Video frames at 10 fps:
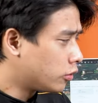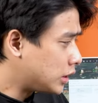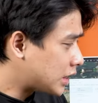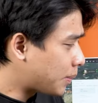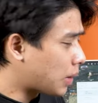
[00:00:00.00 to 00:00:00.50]

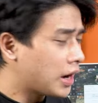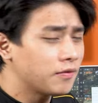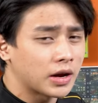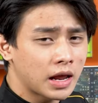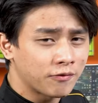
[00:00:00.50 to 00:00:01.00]
reset máy
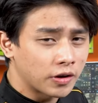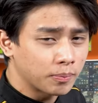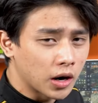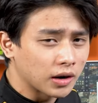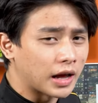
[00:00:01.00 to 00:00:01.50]
và anh em phải
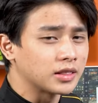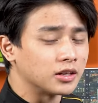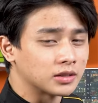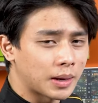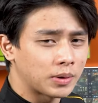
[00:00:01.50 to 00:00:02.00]
bật lại
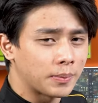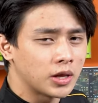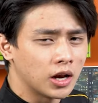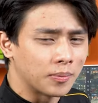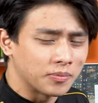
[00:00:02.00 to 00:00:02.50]
từng tab game
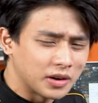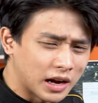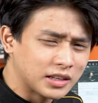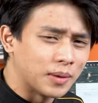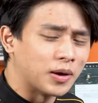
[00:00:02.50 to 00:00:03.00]
giả lập
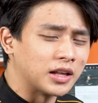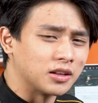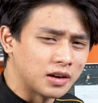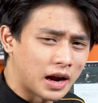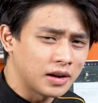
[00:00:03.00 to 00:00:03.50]
đăng nhập lại
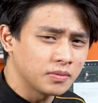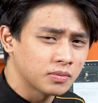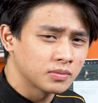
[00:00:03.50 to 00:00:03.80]
từng cái